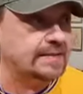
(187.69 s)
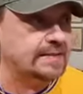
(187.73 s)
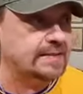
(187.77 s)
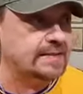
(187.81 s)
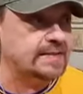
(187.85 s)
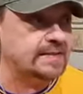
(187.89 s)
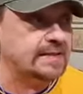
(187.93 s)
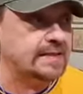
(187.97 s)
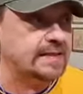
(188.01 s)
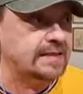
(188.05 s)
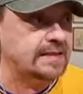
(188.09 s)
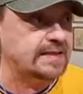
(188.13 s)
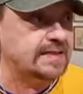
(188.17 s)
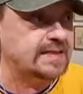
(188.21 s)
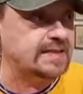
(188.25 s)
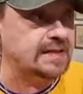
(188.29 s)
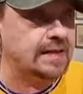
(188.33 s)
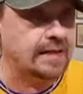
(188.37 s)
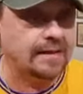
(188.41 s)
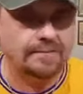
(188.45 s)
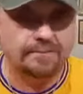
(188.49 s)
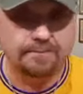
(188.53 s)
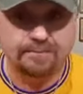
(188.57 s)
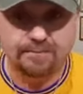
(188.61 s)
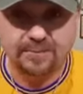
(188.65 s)

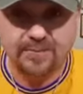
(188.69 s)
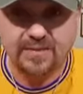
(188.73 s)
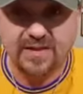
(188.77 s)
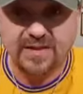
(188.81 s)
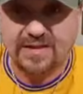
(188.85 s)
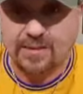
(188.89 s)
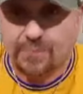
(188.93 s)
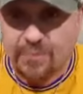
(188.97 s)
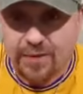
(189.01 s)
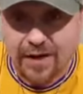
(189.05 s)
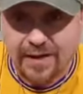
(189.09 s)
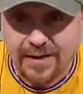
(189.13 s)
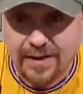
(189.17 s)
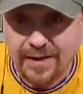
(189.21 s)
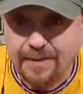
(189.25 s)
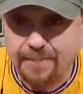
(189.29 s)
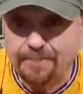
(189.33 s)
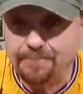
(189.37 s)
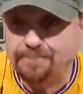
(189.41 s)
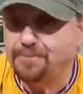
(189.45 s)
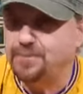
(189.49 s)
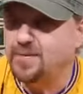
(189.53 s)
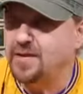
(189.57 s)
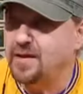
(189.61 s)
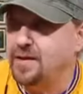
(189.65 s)
состоится собрание
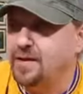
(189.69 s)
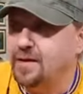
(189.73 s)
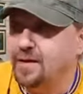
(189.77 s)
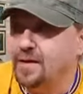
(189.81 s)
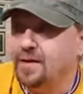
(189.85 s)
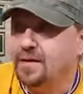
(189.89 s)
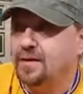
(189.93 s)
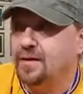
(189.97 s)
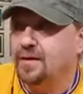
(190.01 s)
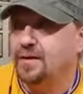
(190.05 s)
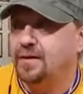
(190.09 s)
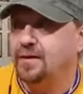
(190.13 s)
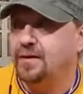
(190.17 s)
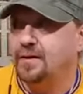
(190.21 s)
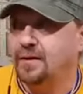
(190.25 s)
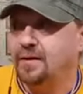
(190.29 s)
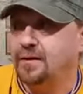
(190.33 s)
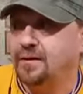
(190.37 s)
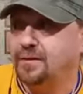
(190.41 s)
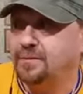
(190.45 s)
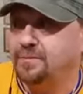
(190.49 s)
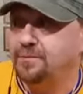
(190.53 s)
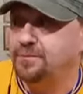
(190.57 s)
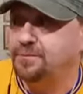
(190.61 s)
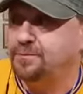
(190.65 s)

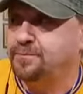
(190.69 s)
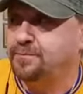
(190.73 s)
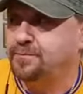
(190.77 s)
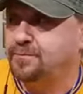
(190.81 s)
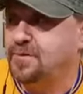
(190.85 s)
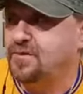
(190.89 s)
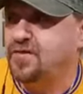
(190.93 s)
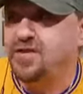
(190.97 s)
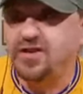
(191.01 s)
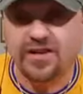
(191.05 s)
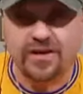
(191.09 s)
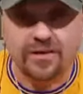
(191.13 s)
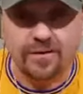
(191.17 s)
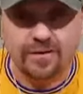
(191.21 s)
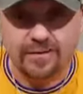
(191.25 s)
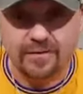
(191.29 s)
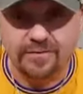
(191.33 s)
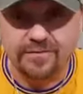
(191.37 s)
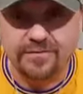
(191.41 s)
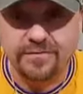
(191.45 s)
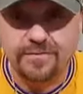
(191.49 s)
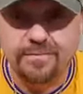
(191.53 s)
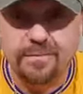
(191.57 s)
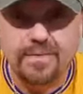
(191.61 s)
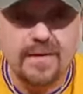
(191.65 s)
ветеранов,